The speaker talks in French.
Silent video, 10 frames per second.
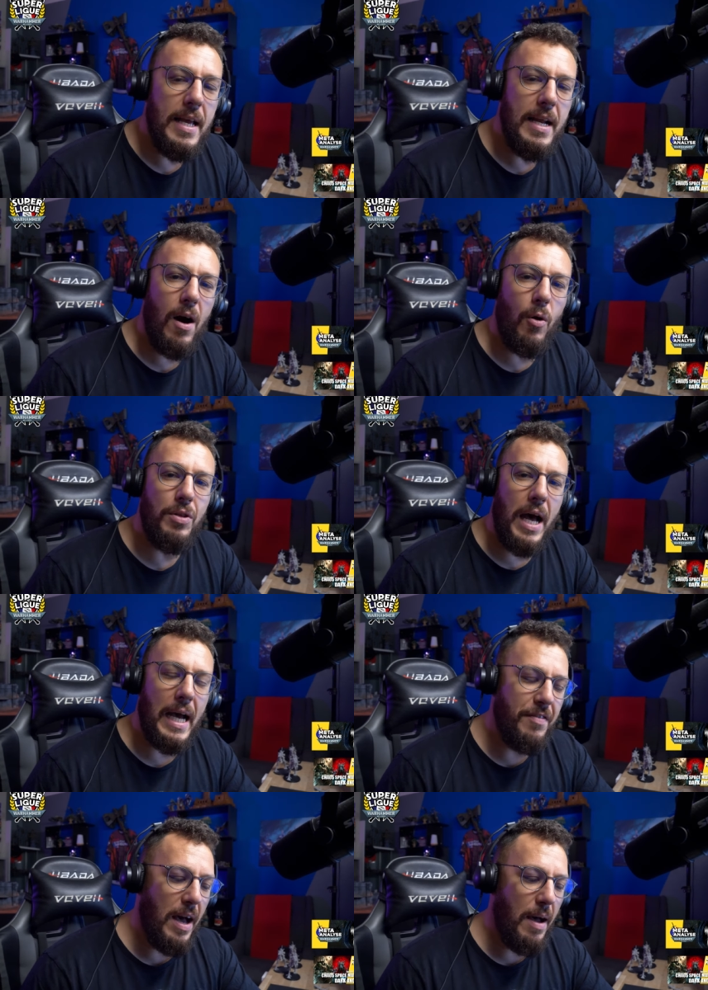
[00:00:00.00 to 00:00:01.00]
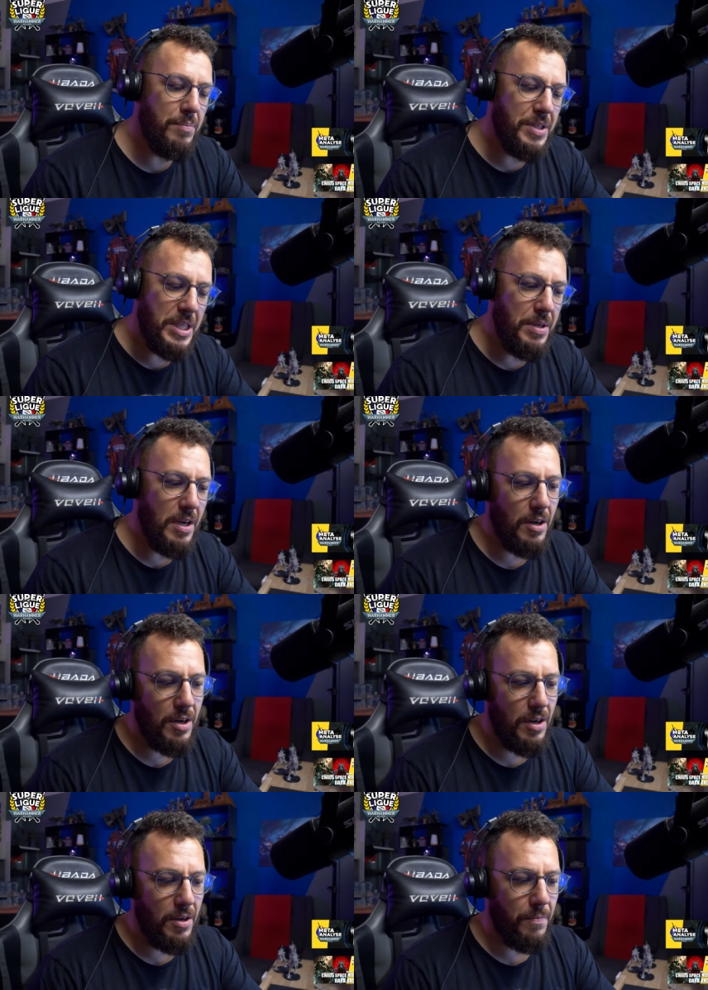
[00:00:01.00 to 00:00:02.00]
Et là on arrive à un petit...
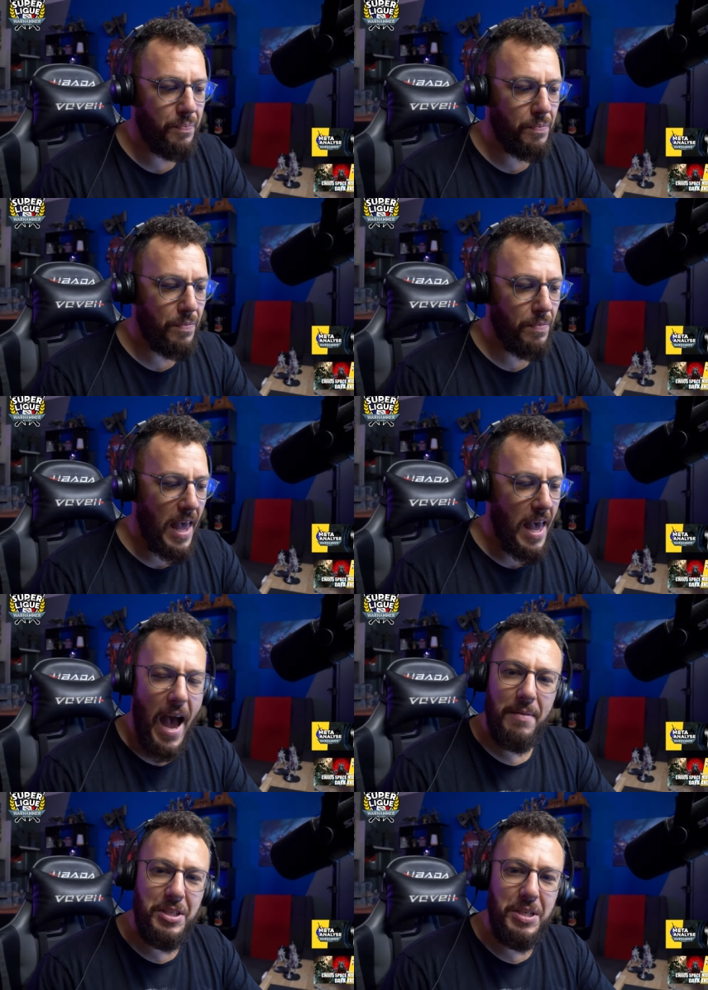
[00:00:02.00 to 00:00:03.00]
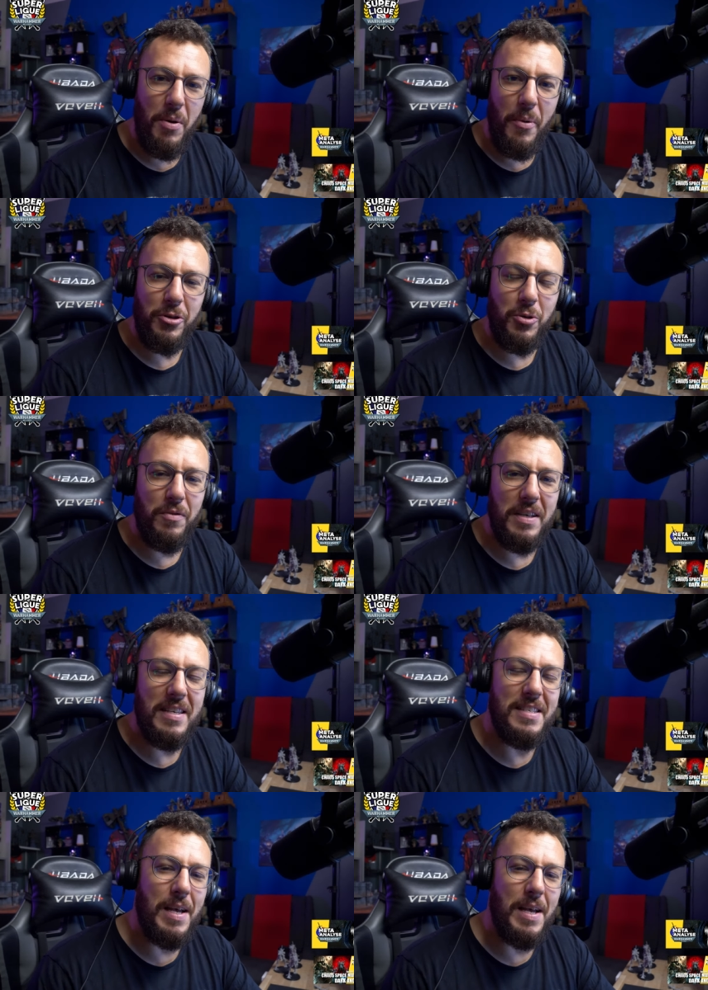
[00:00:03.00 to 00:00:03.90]
Euh, un petit moment, je trouve, assez